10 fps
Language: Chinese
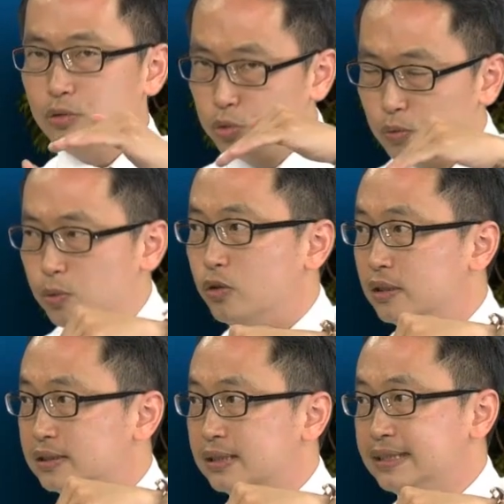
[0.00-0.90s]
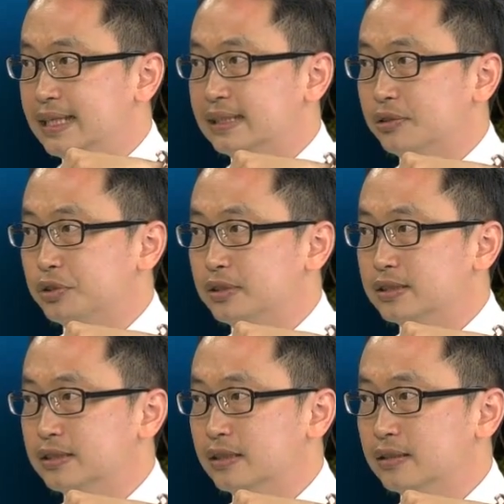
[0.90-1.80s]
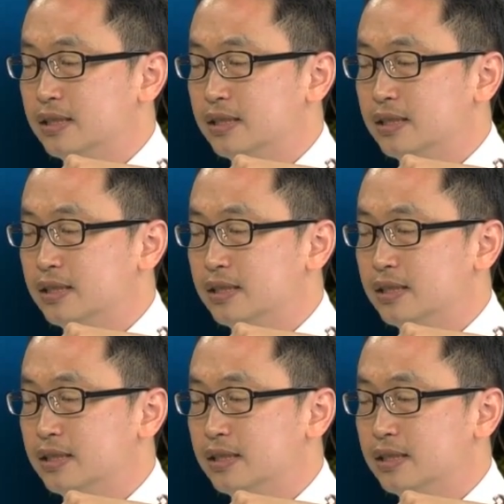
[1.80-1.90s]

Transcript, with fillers: 突破了这个下降趋势了，